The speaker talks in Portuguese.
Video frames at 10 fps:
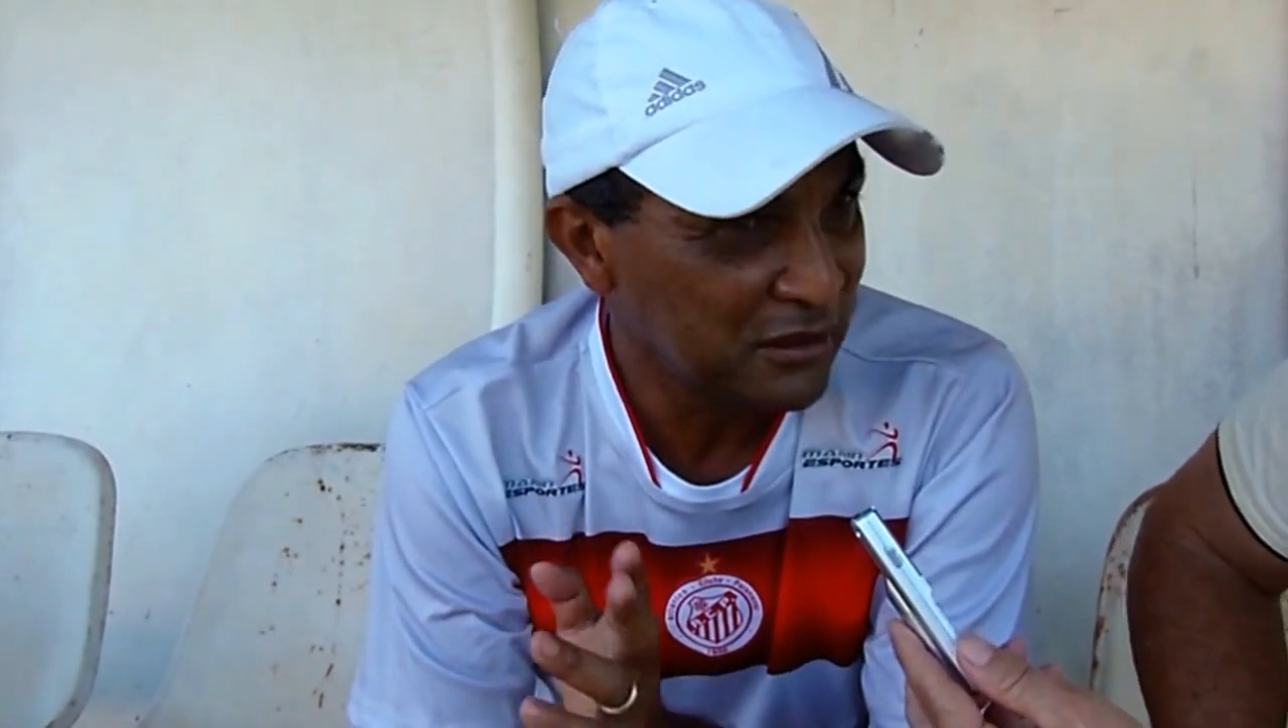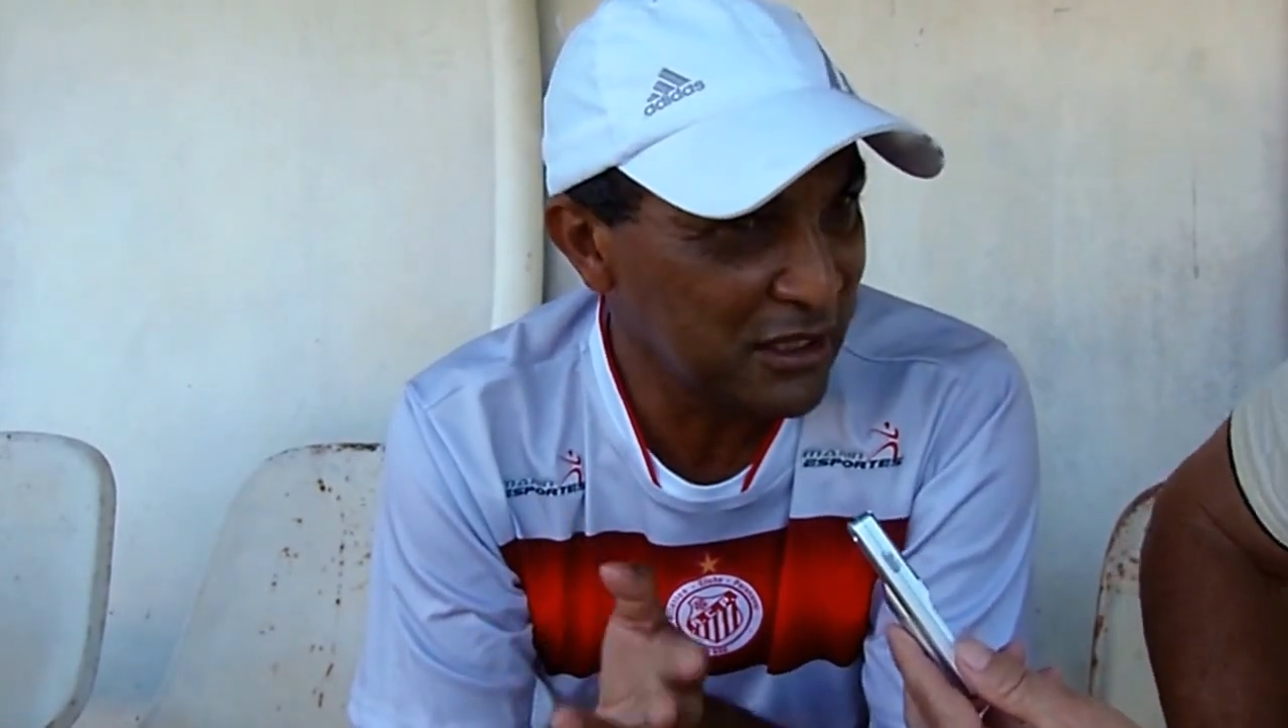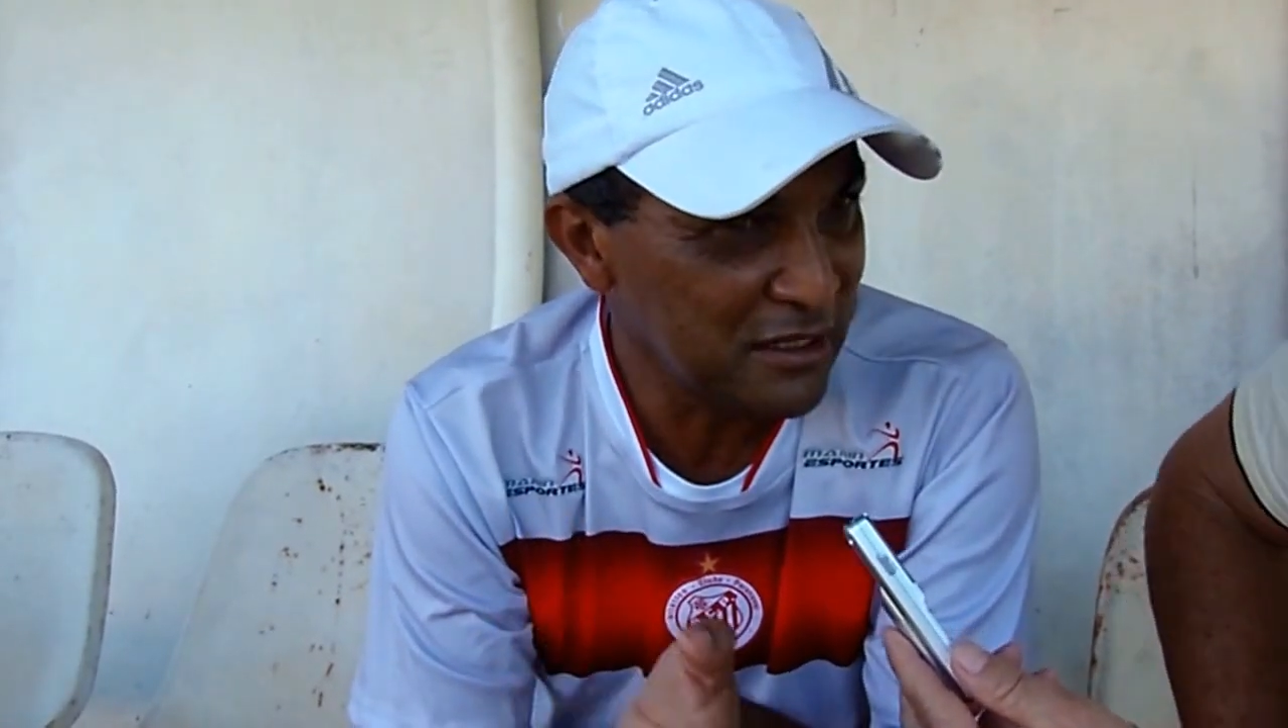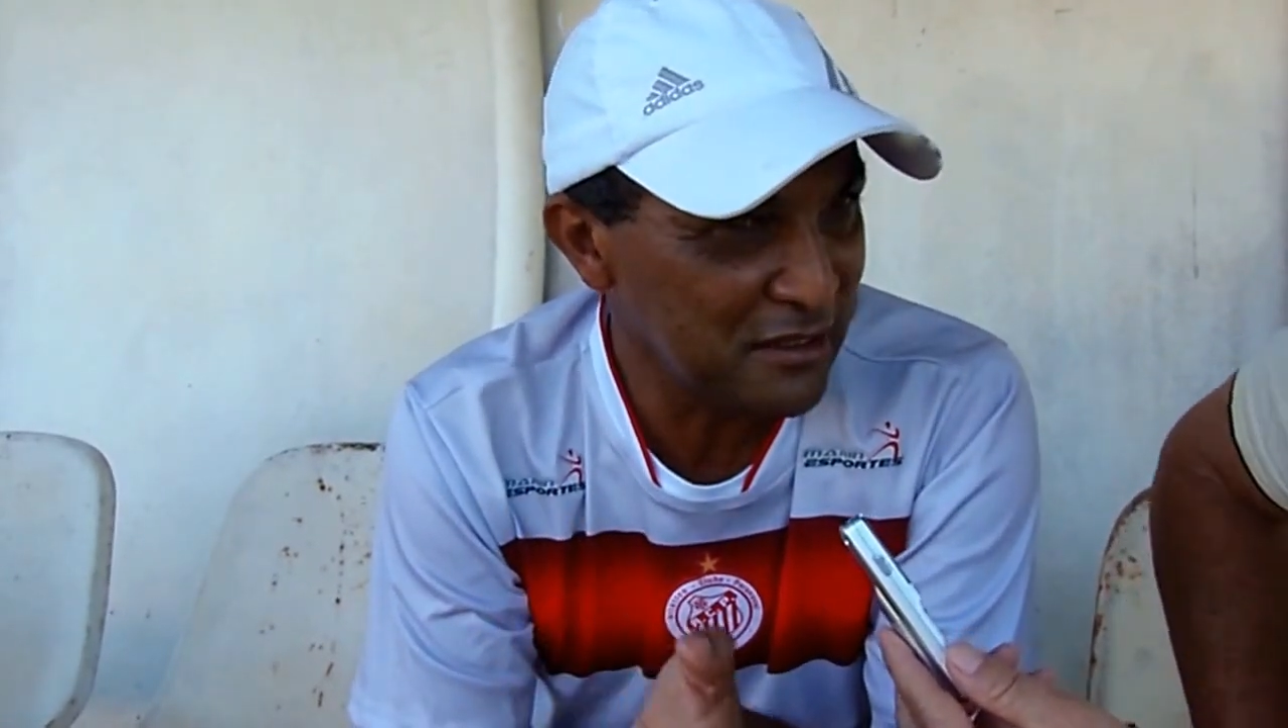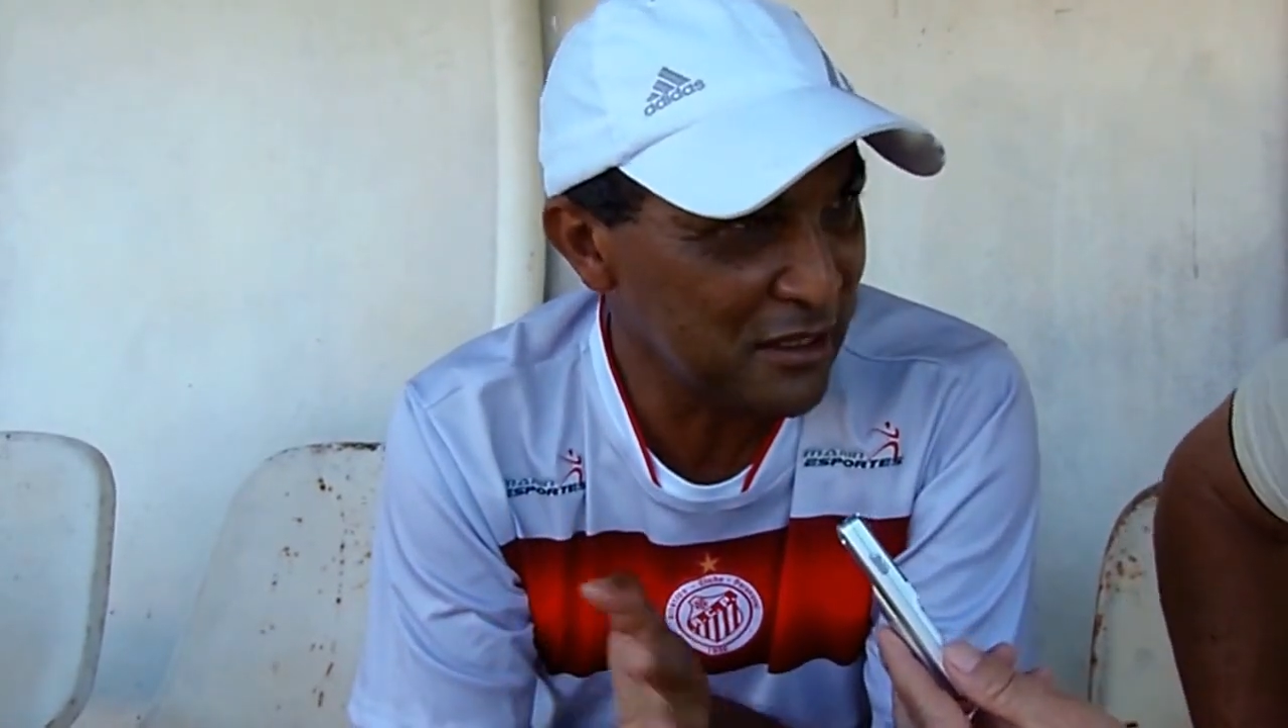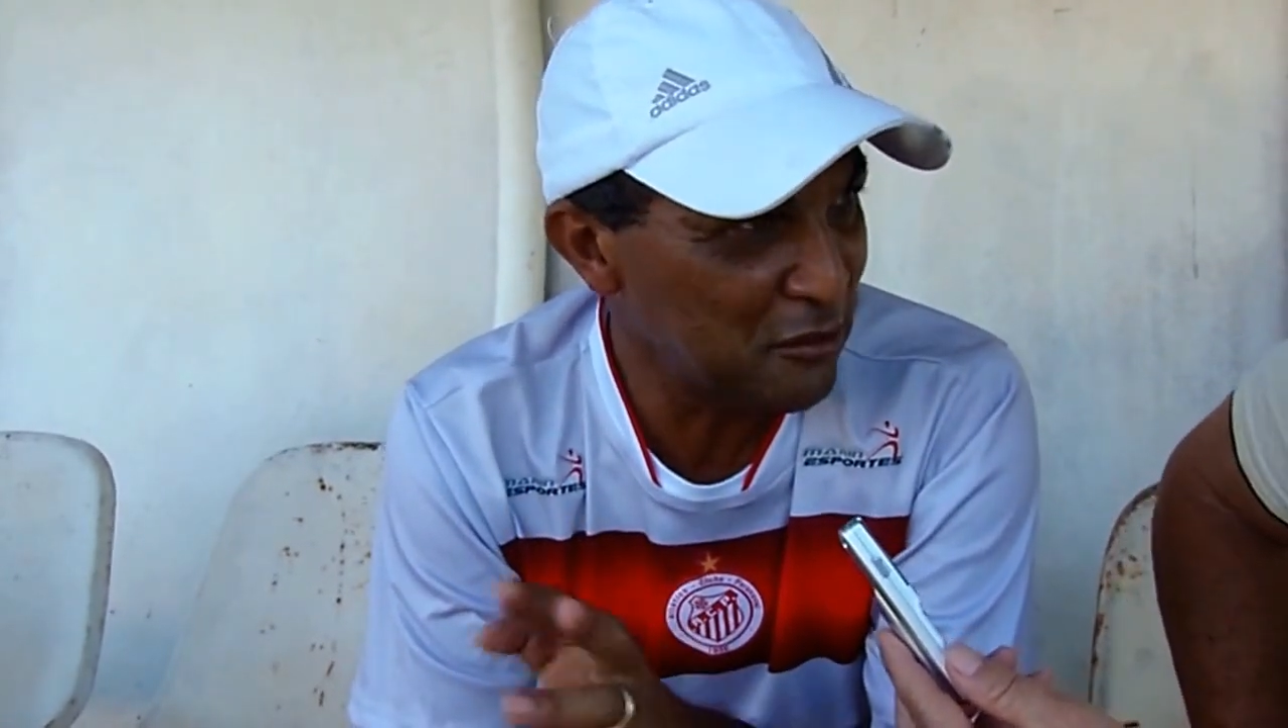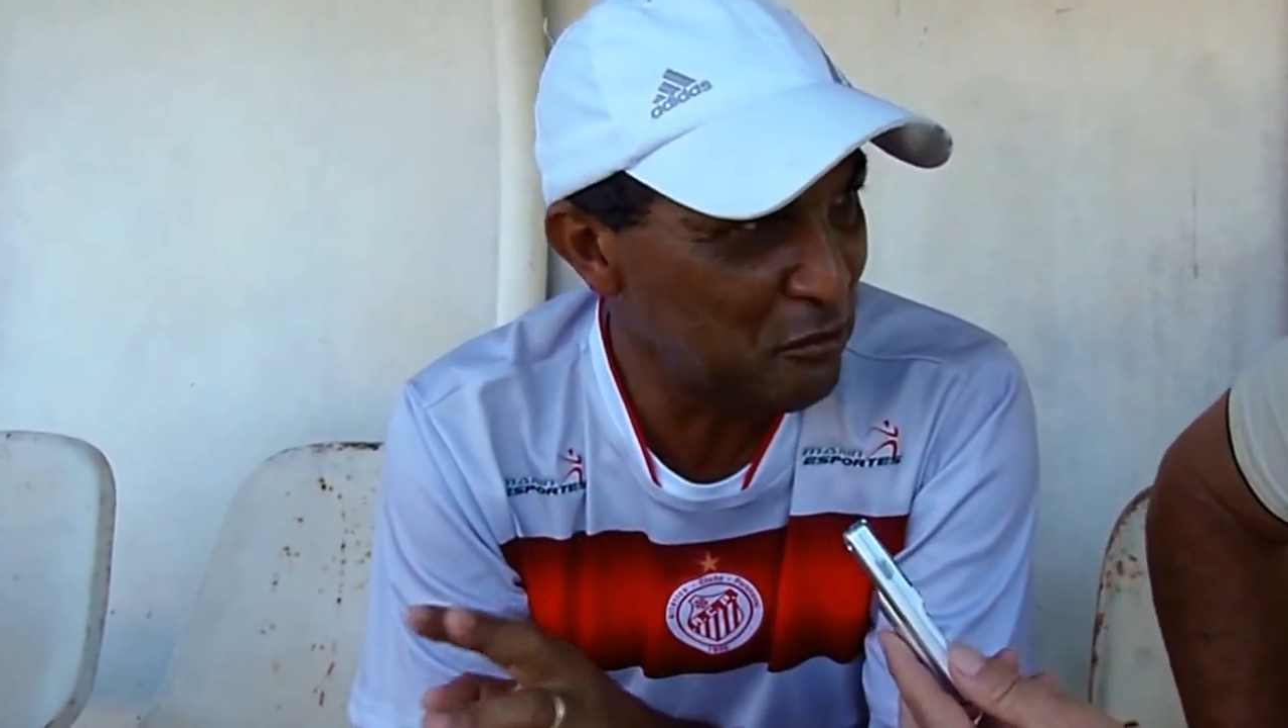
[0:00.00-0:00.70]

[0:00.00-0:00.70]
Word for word: Terceiro,